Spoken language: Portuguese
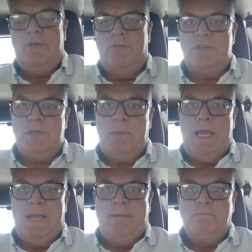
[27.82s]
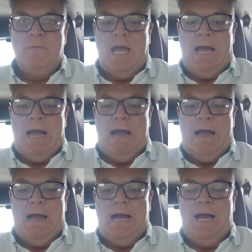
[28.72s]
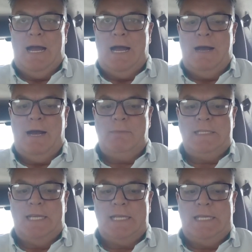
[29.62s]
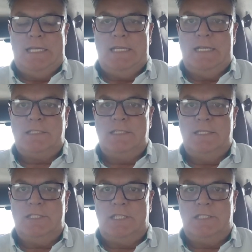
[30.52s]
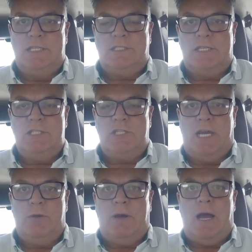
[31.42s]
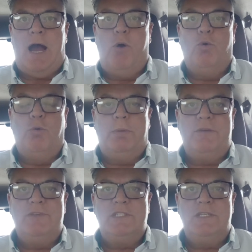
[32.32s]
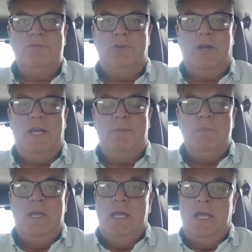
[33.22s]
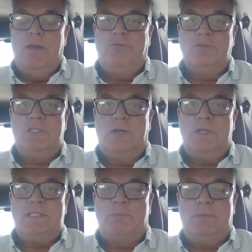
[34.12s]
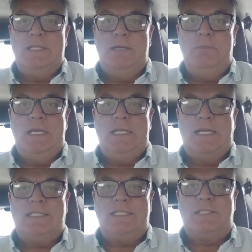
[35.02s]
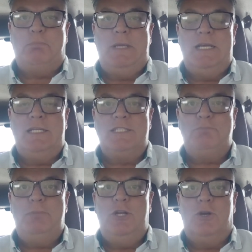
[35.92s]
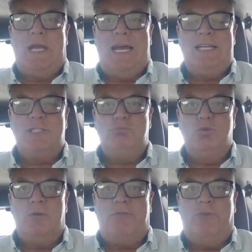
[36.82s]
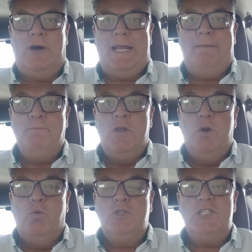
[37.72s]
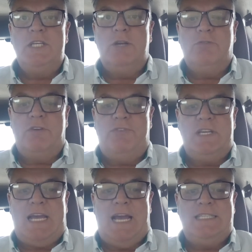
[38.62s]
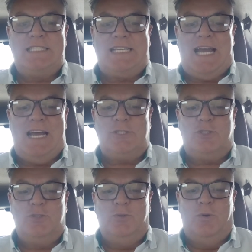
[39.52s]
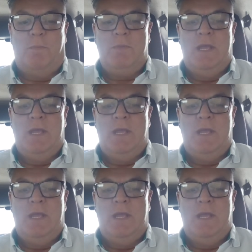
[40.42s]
Então veja bem, a, a, a, matéria aqui é interessante, quer dizer, isso aqui já era algo previsível, né? Em função dessa pandemia e dessas perdas bilionárias mundo afora, o dinheiro vai ficar escasso.